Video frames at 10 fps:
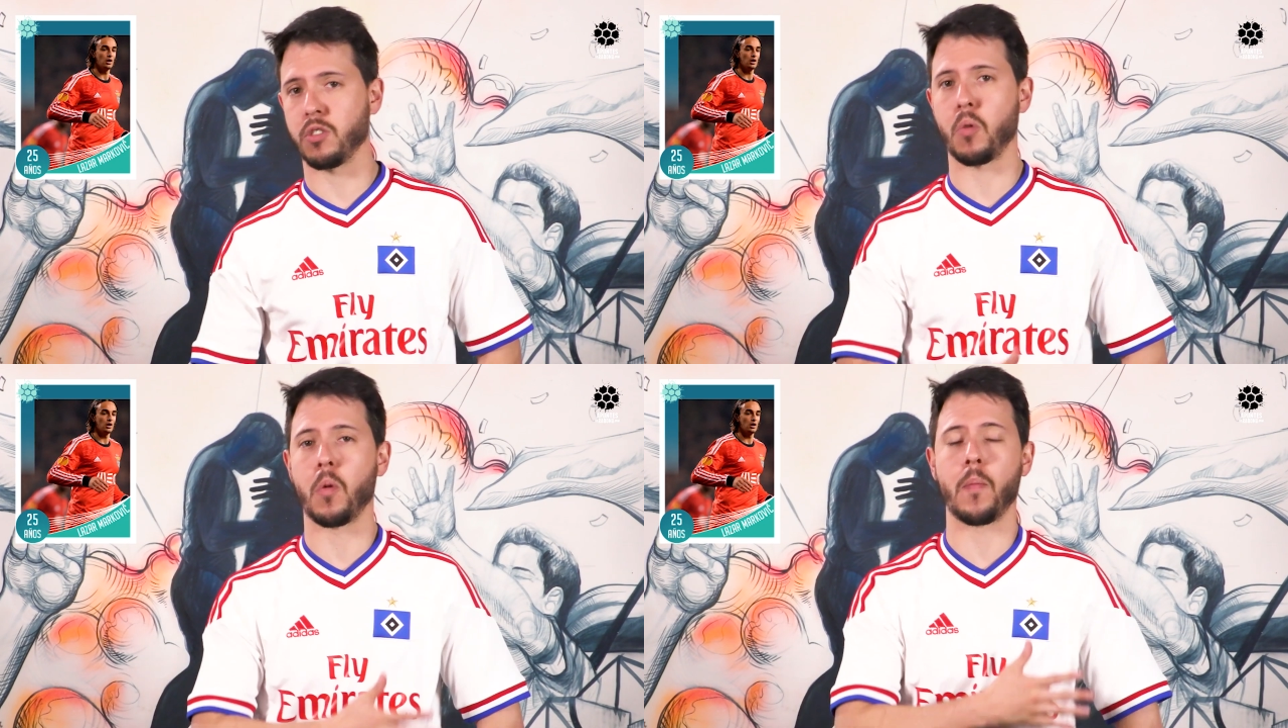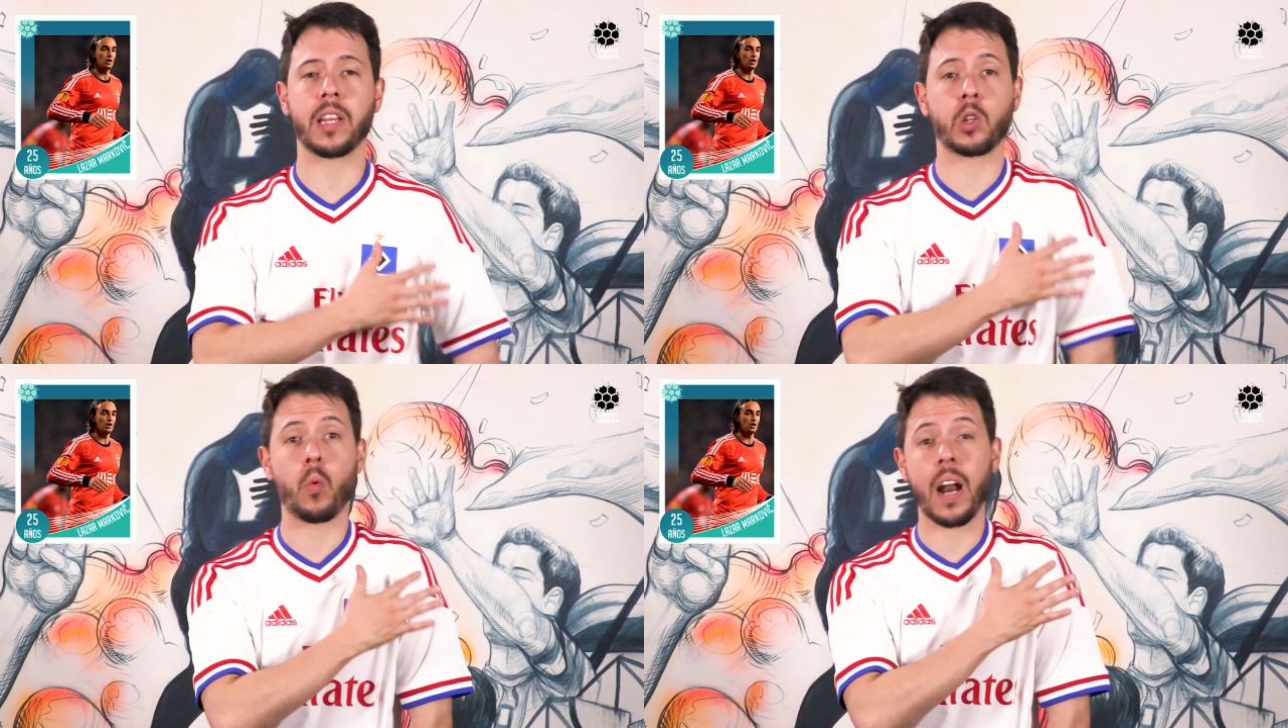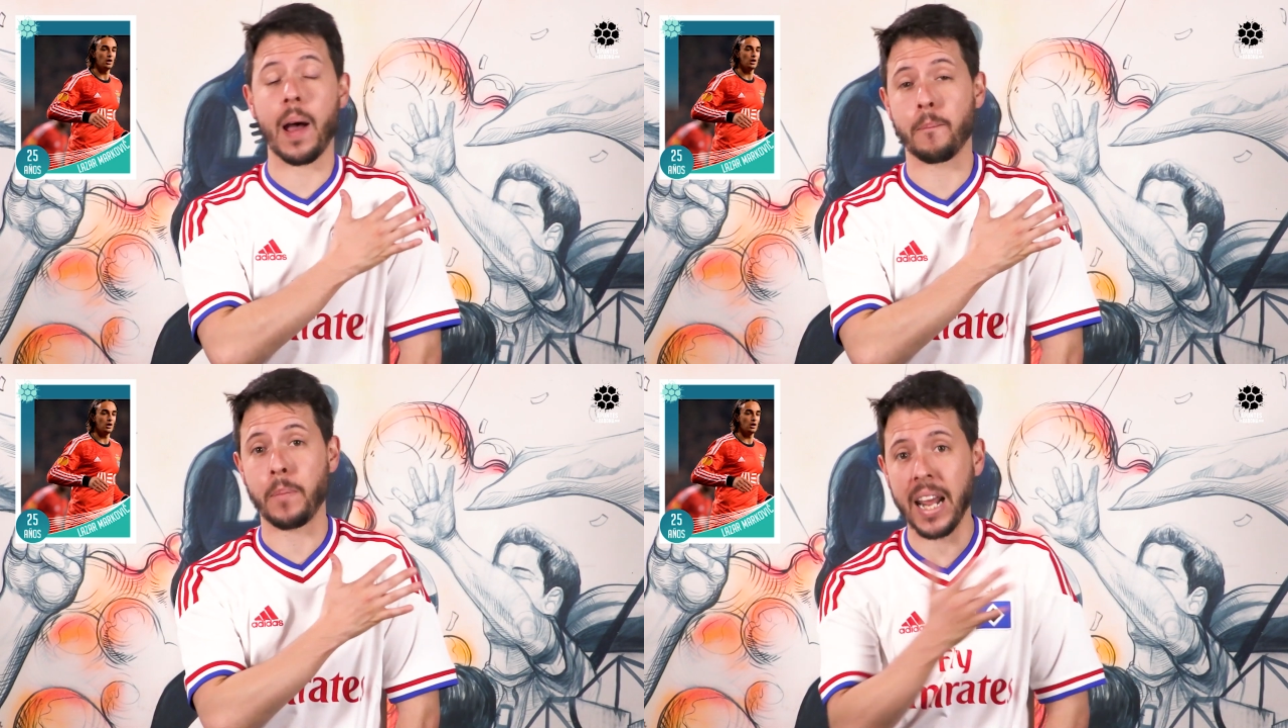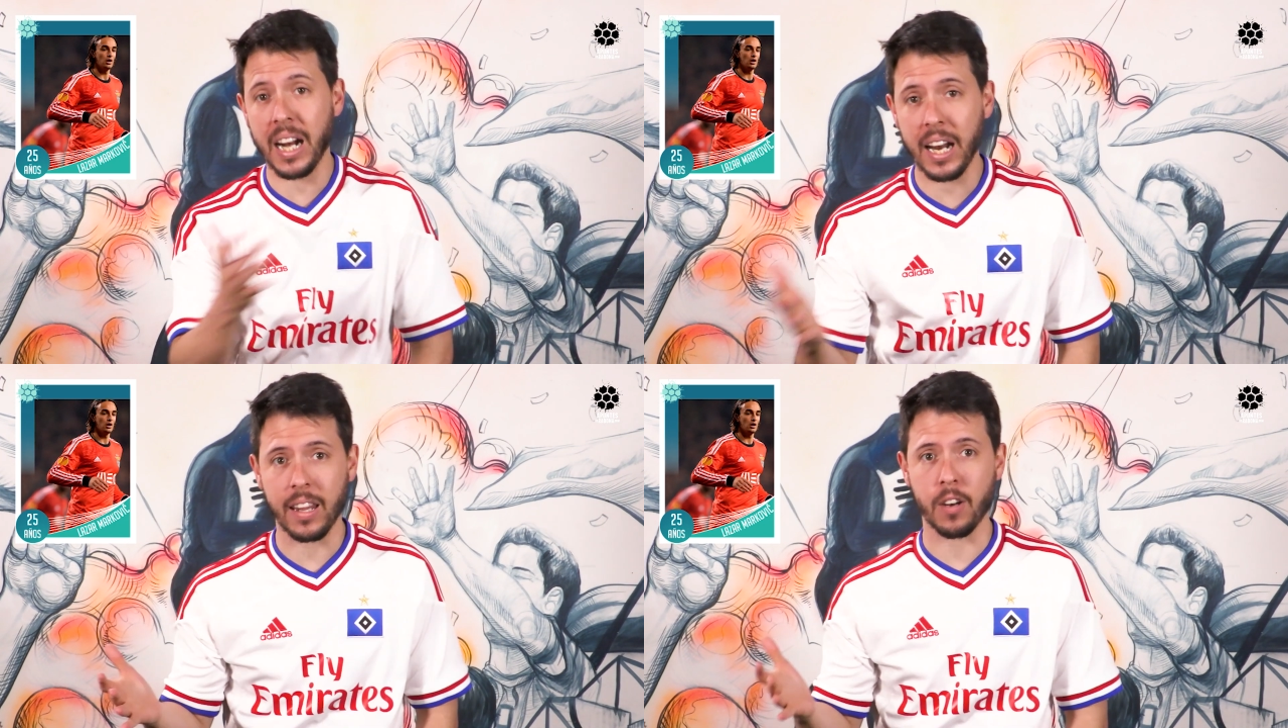en su momento una
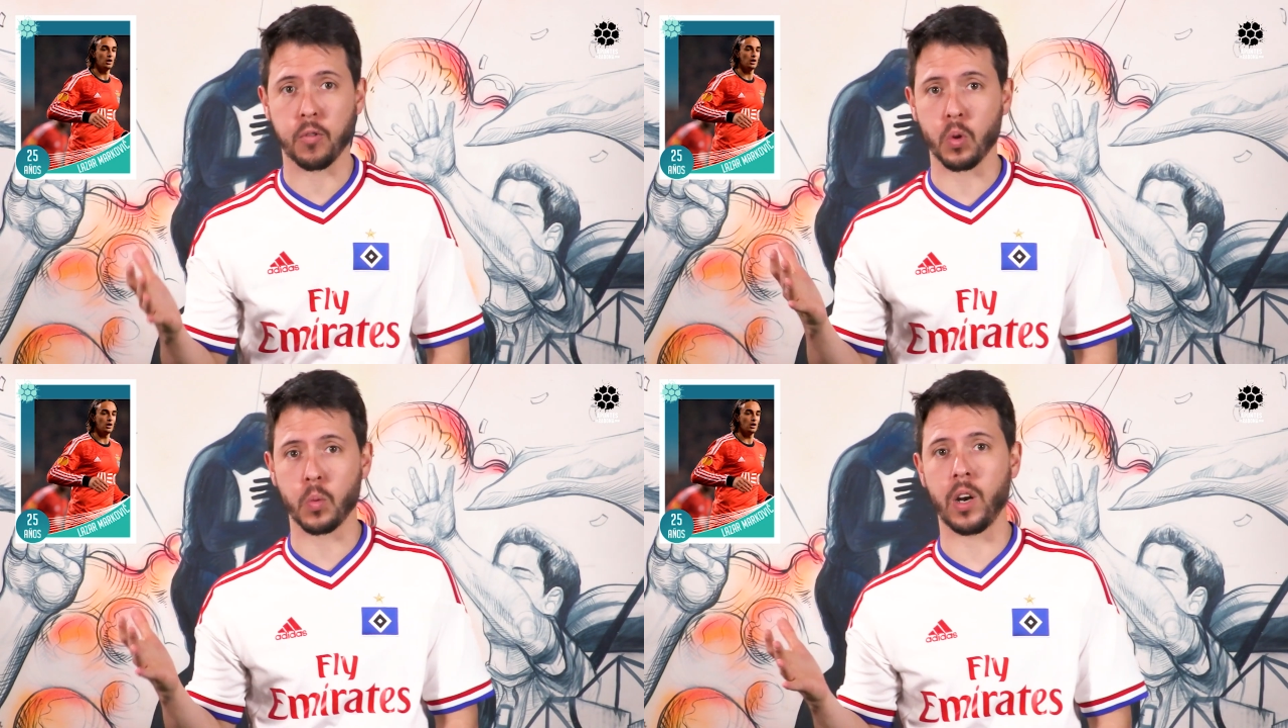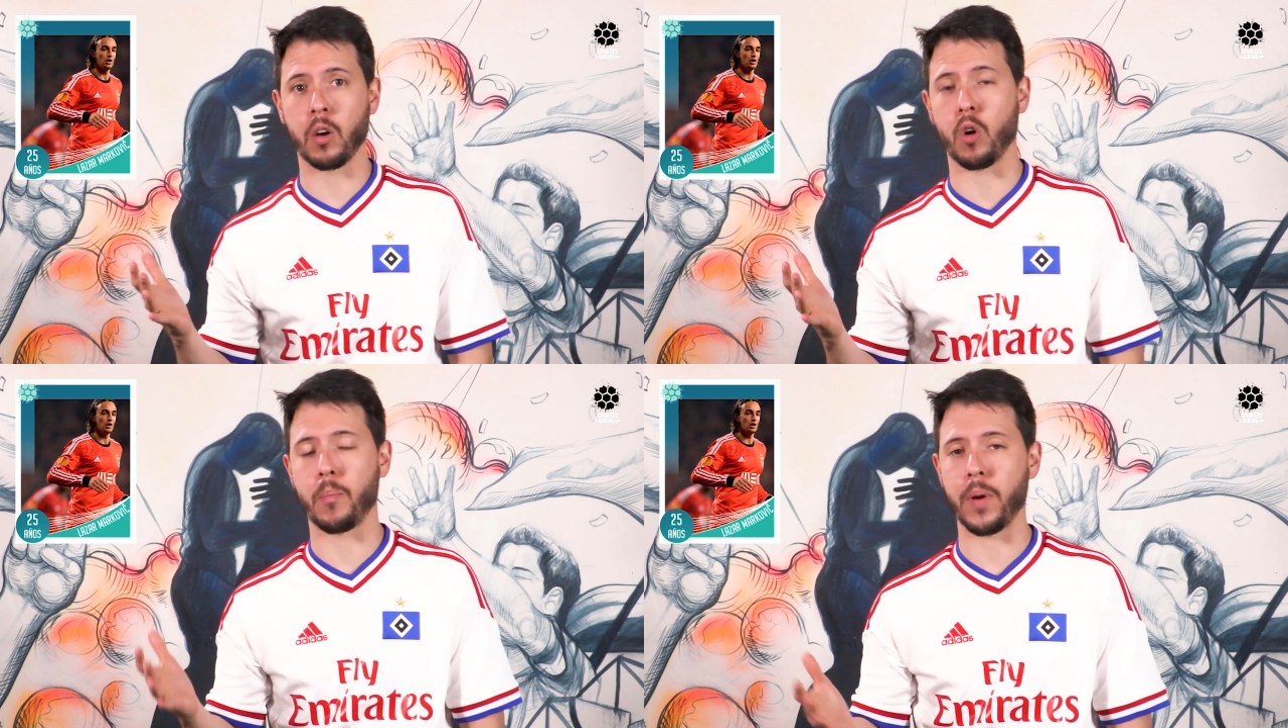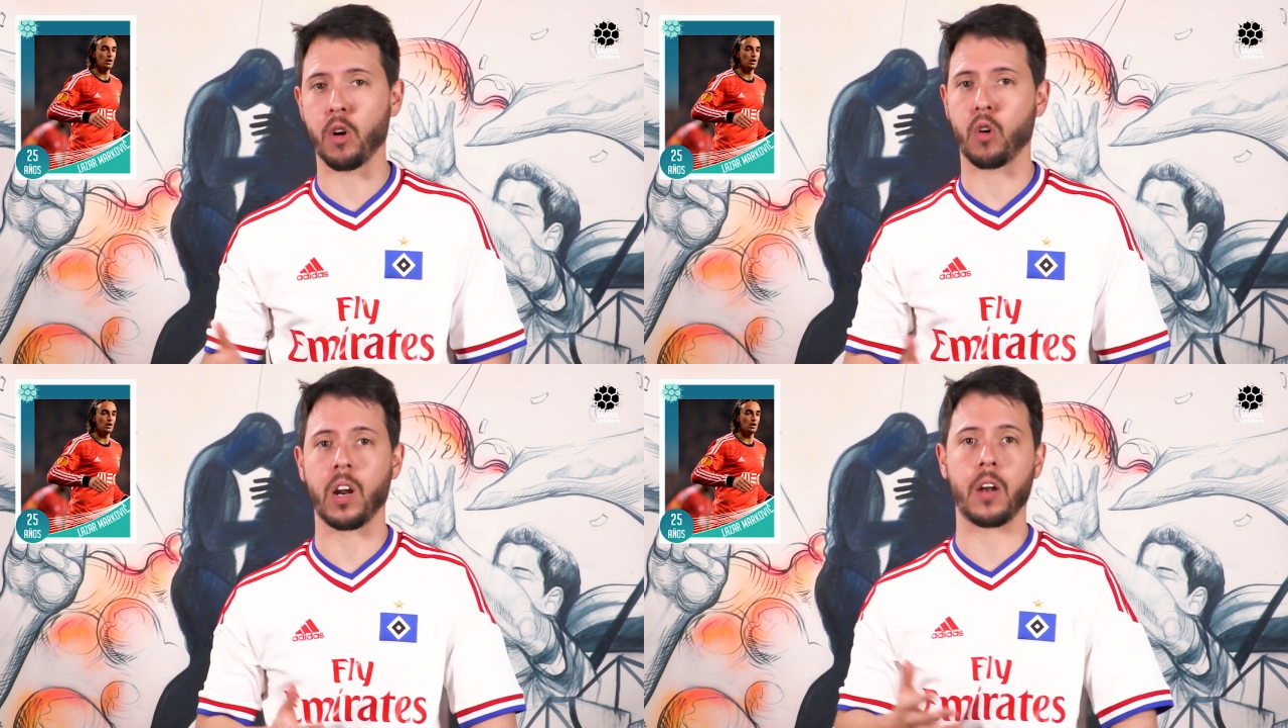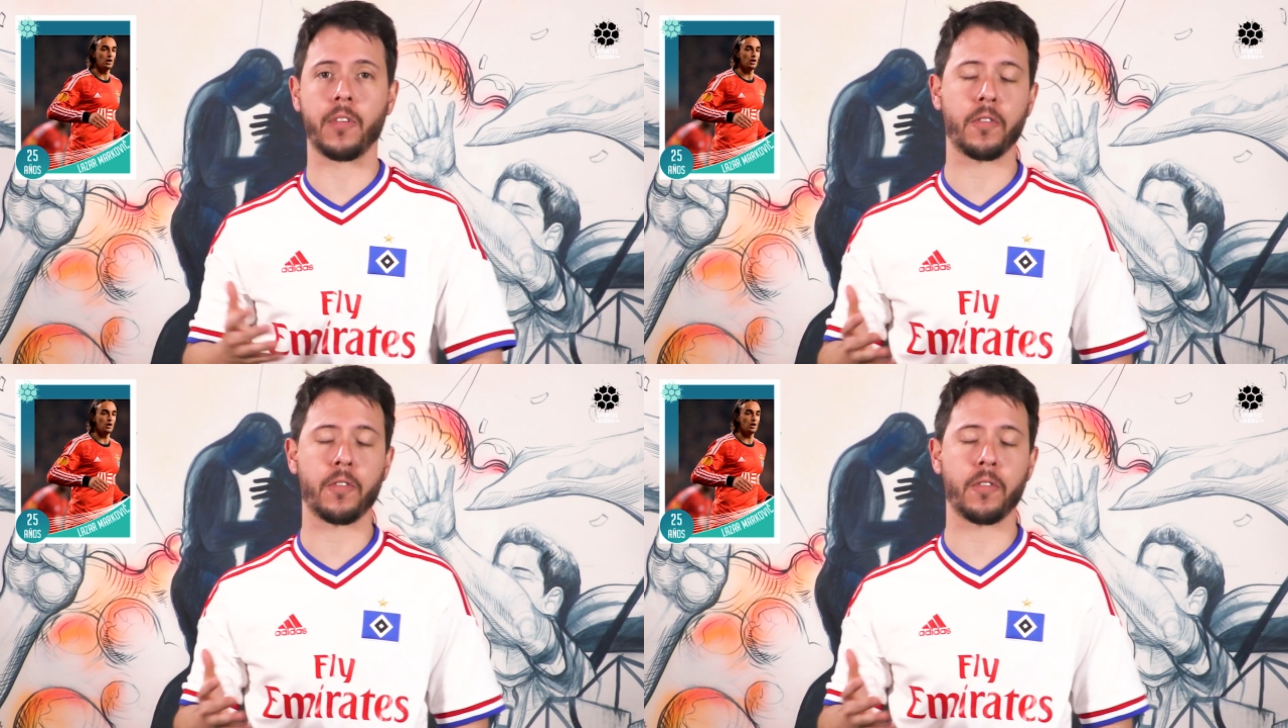perla del fútbol europeo con el